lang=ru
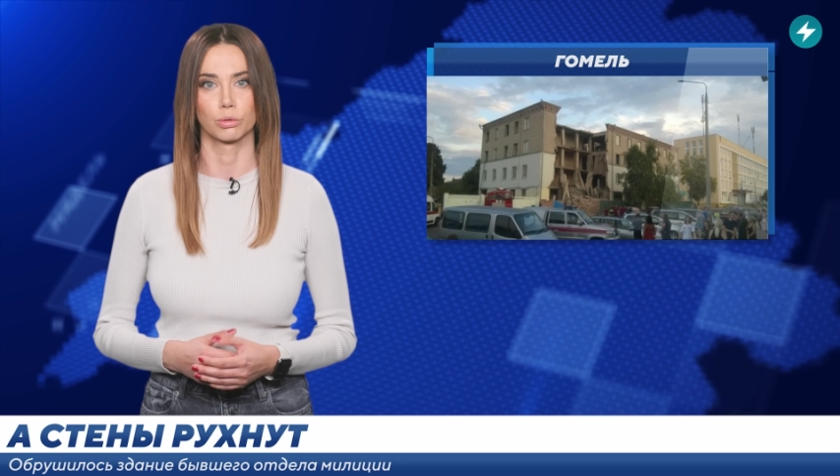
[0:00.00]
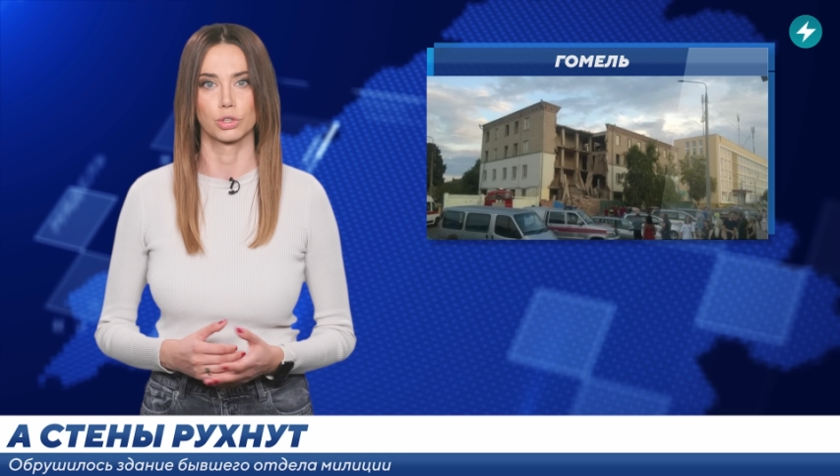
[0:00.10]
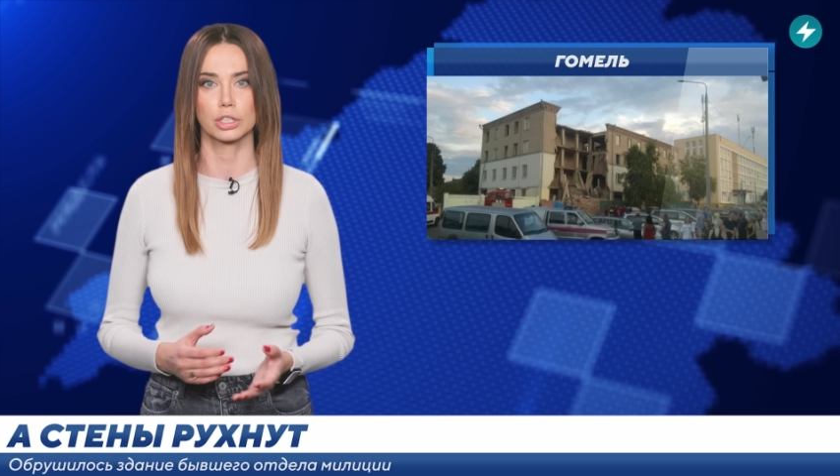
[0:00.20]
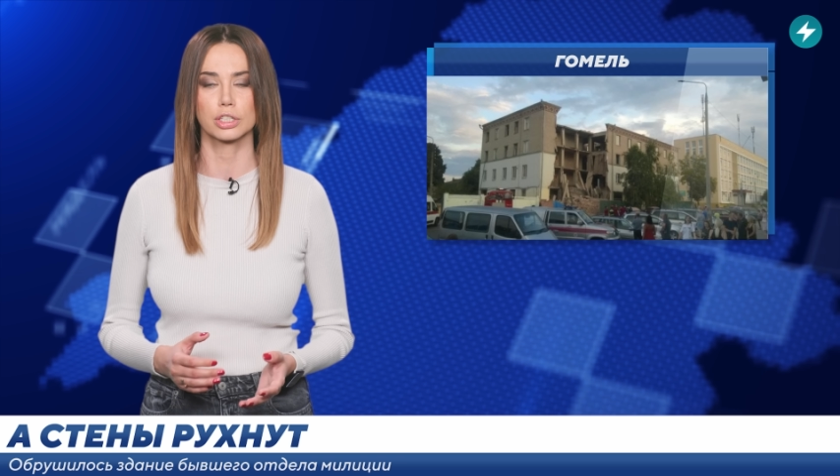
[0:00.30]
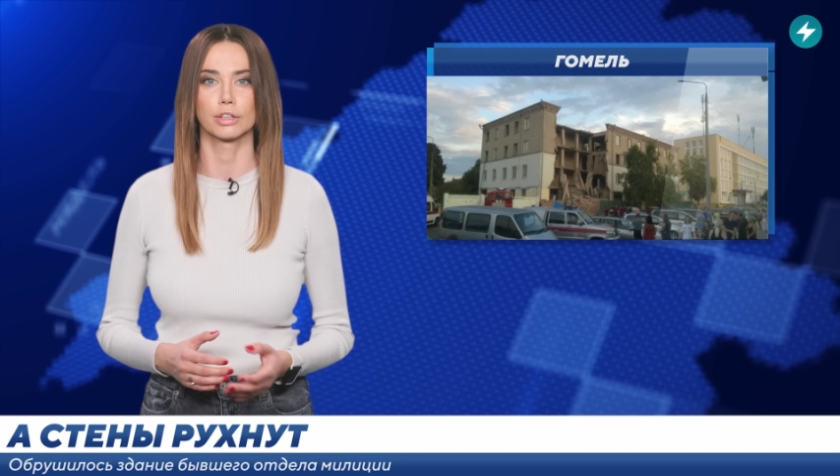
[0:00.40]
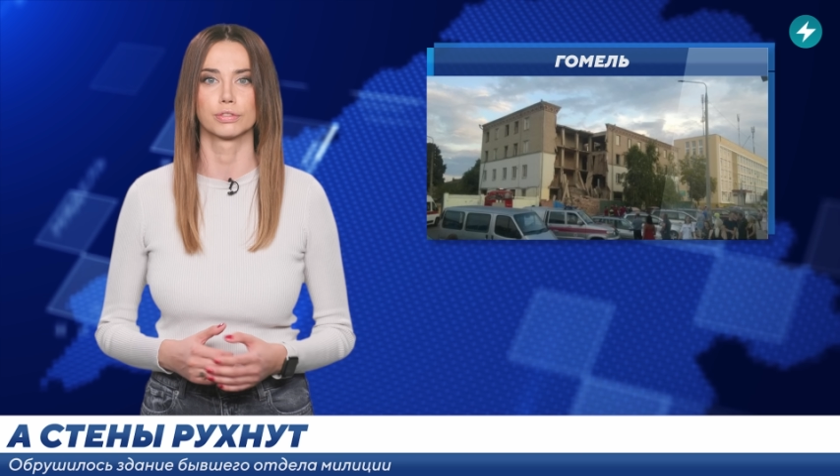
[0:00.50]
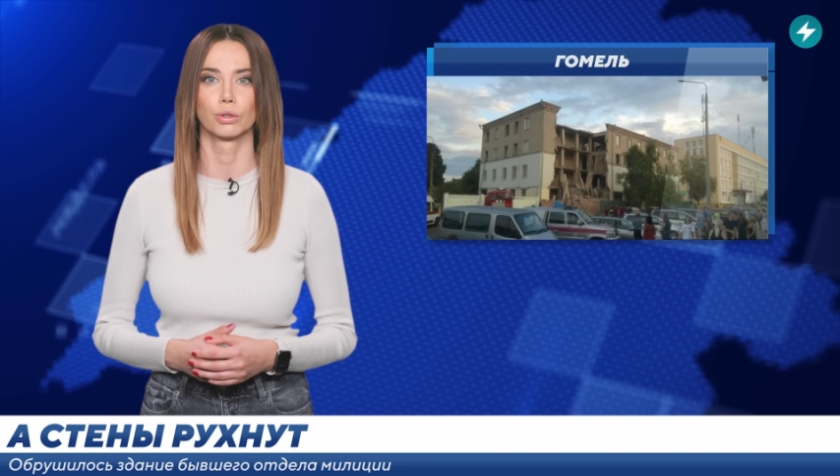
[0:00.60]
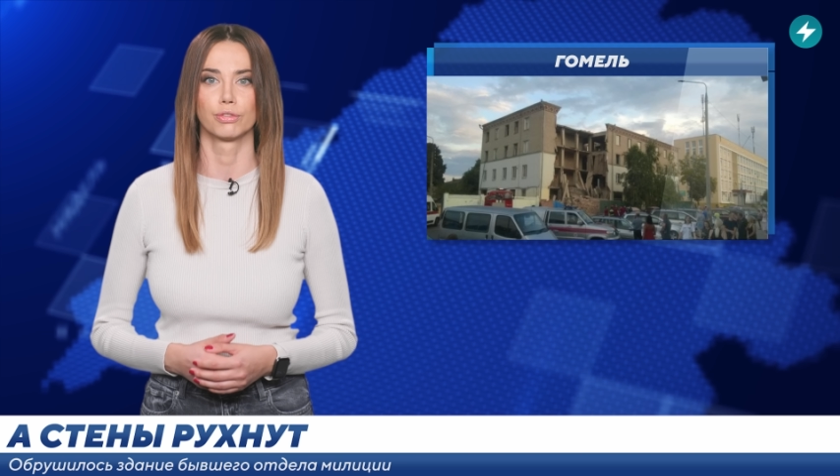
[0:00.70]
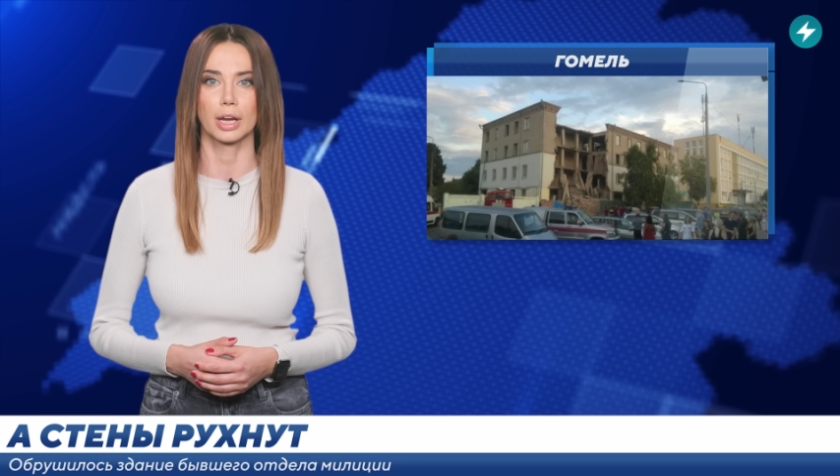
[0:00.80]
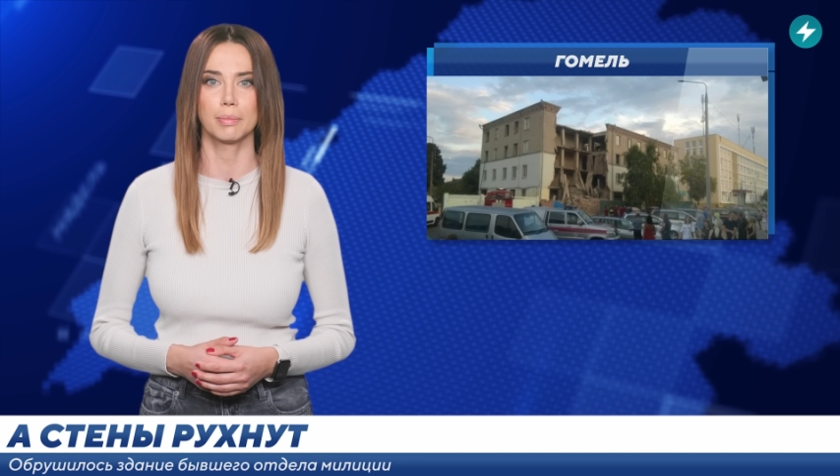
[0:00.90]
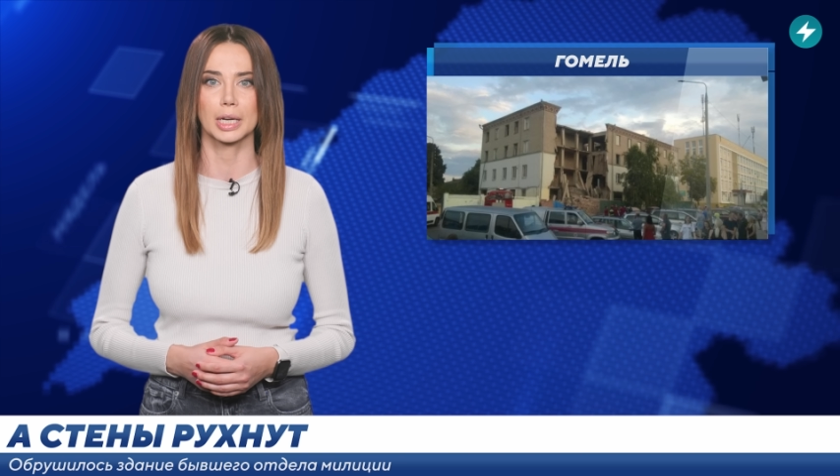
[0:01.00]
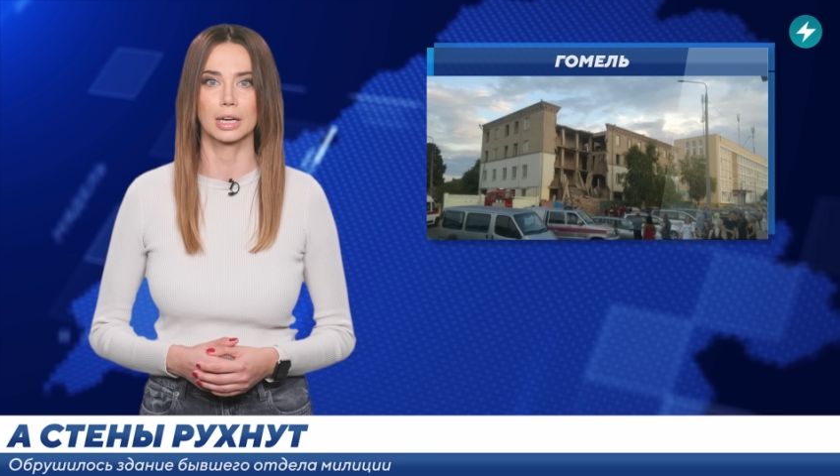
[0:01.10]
случился в то время,